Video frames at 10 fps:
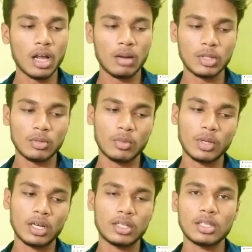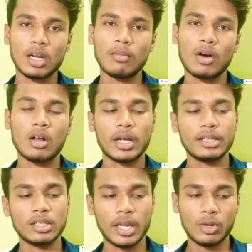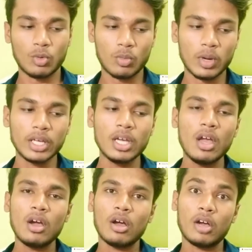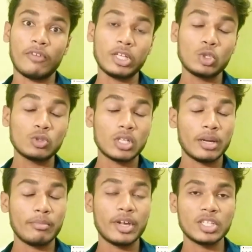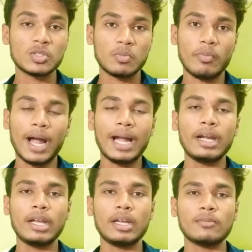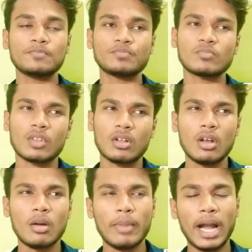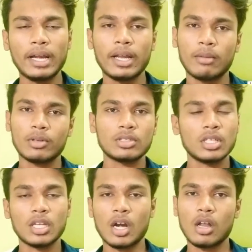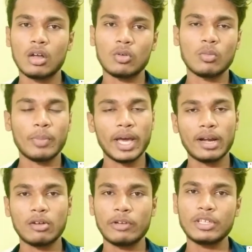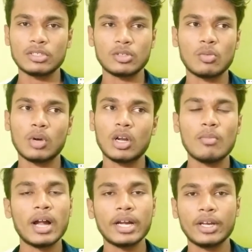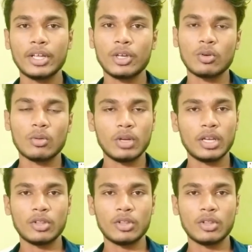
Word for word: தாராளமாக இந்த மொபைல் எடுத்துடலாம் ஆறாயிரத்தி ஐநூறுரூபாய் ஃபைவ் தௌசண்ட் எம்ஏஹெச் பேட்ரி நல்லா பேட்ரி கெப்பாசிட்டி நல்லாயிருக்கும் பேரண்ட் வைஸ் ரொம்ப நாள் பேட்ரி நிற்கணும் அப்படின்னு